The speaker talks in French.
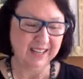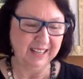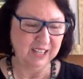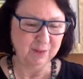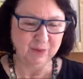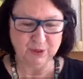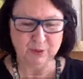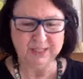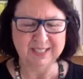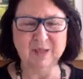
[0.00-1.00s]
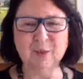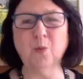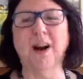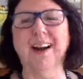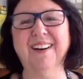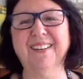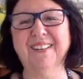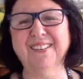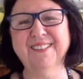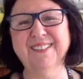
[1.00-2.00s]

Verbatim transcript: Et je me suis dit, waouh,